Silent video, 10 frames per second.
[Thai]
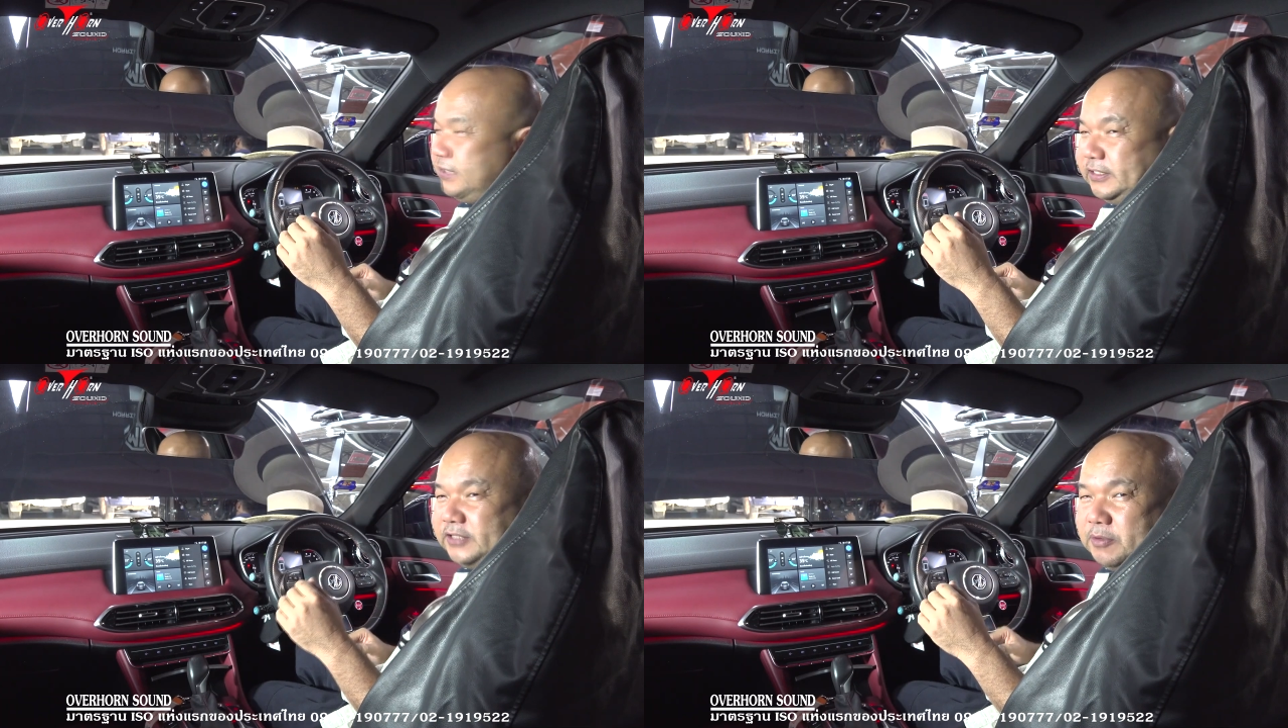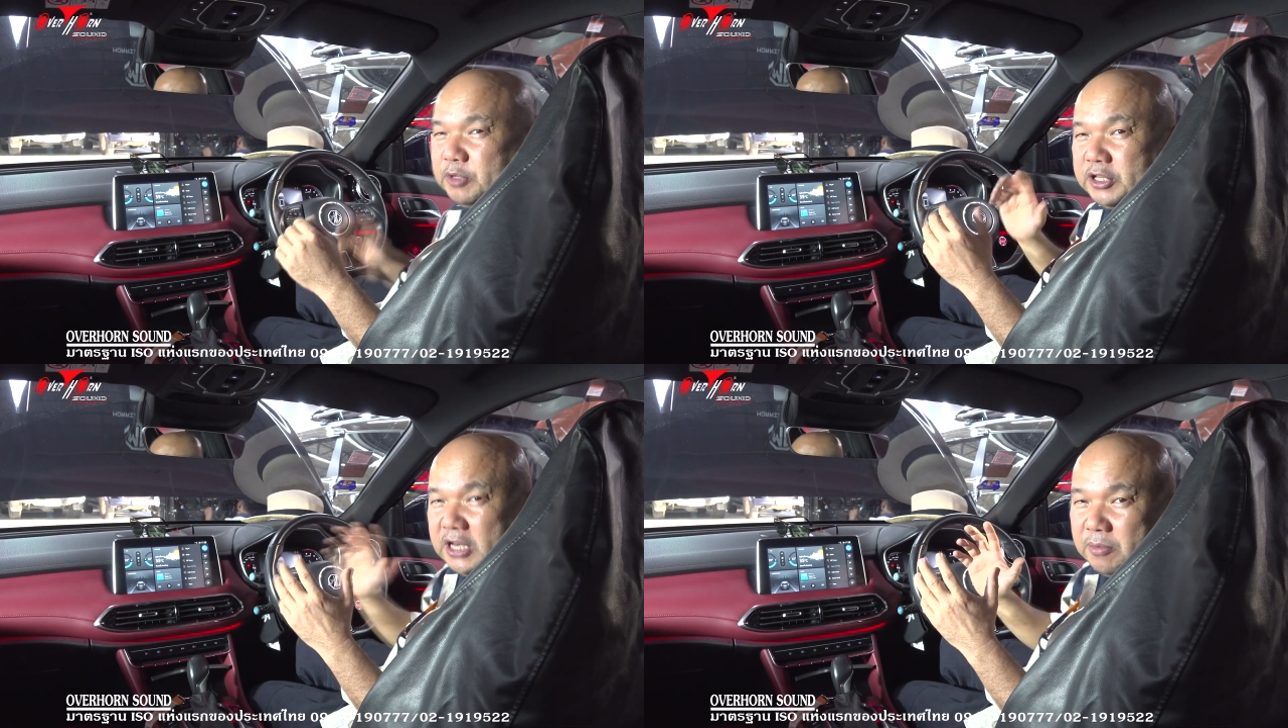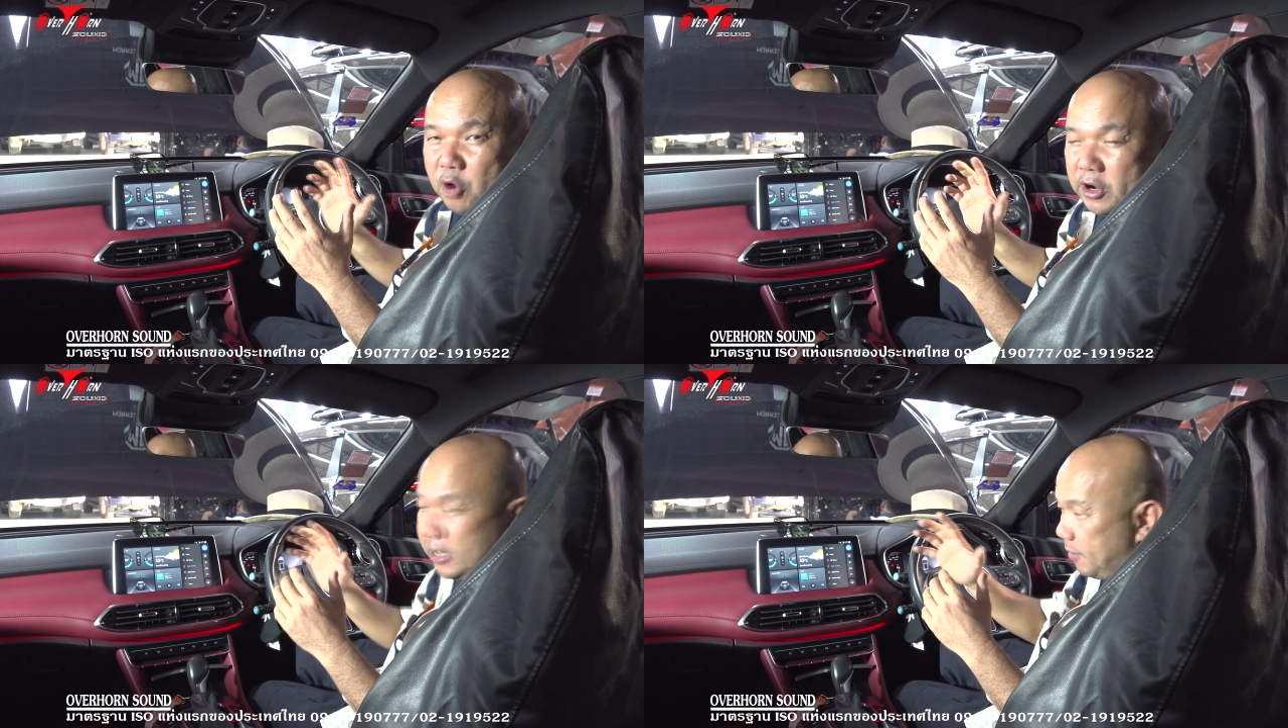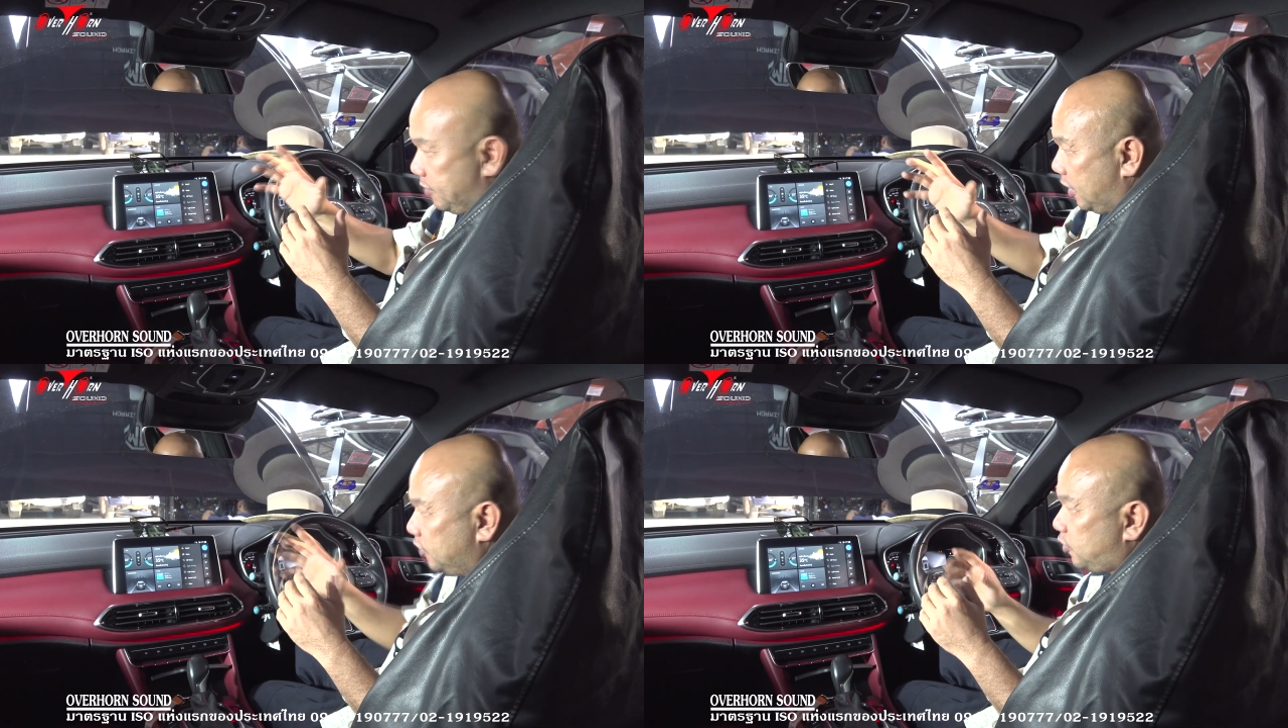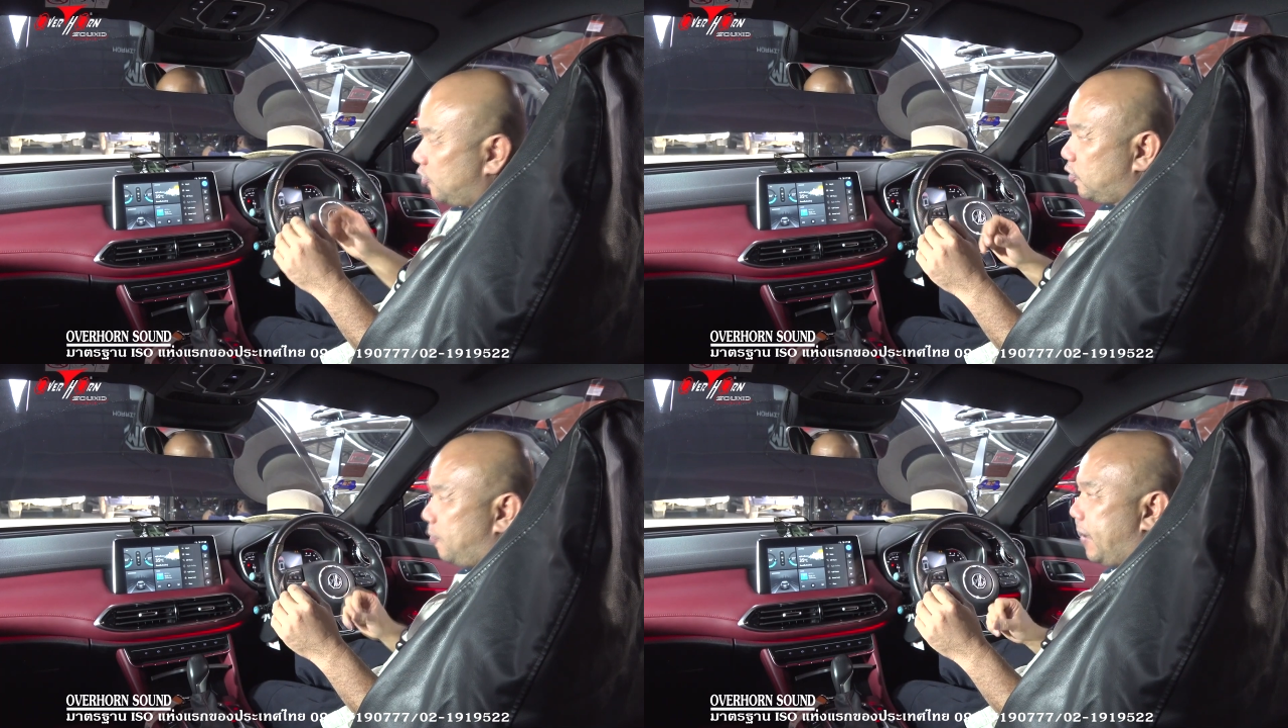เสร็จสิ้นเป็นที่เรียบร้อยนะครับเดี๋ยวขั้น
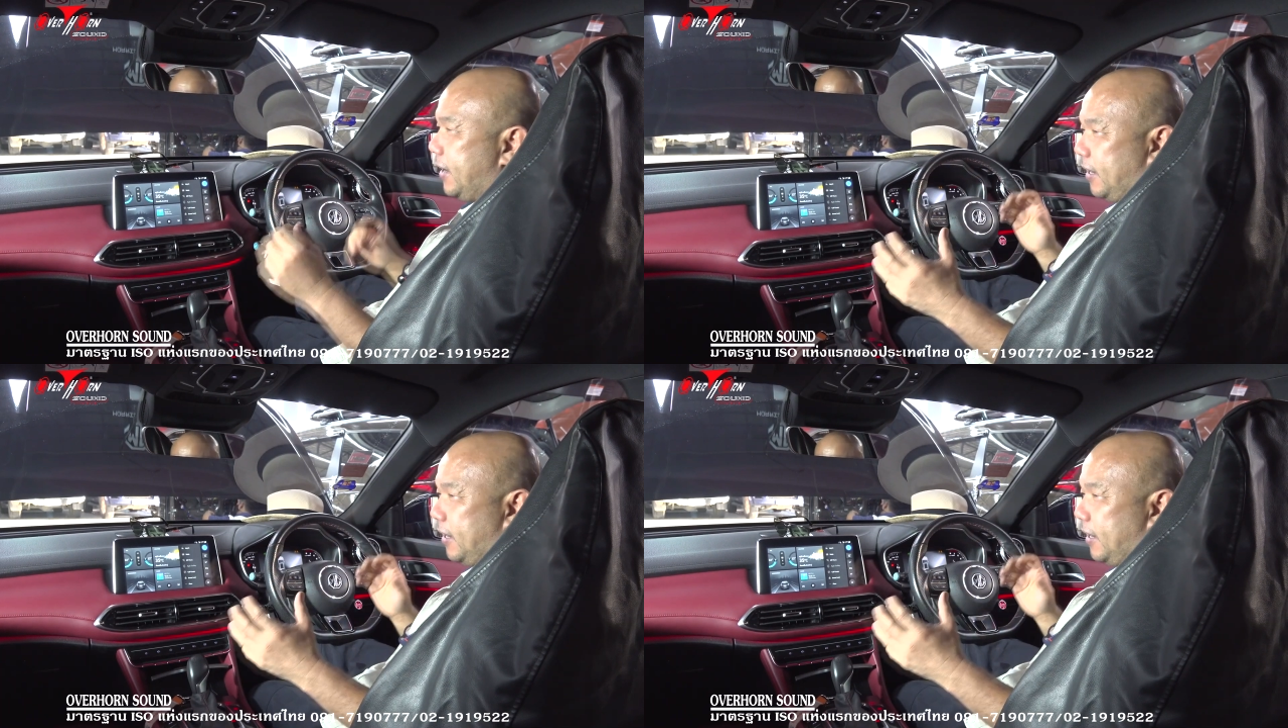ตอนต่อไป